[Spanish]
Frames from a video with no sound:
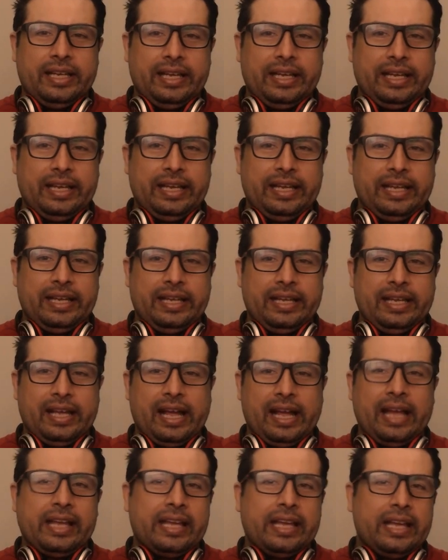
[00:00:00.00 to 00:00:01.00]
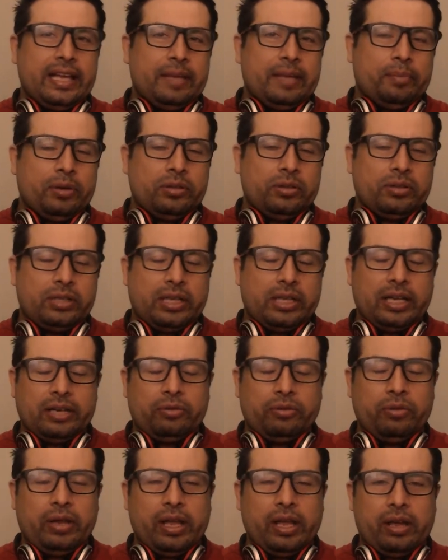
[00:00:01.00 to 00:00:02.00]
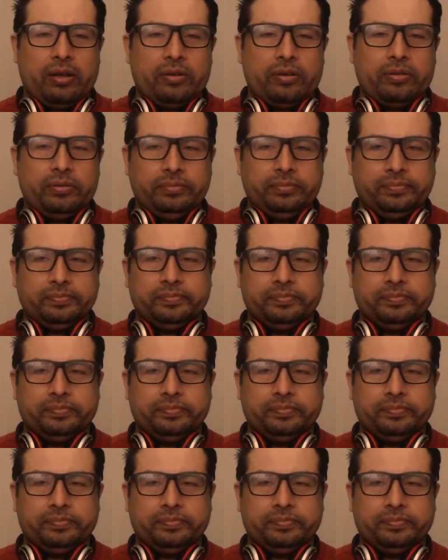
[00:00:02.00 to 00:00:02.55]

eh, hay que de pronto tener cuidado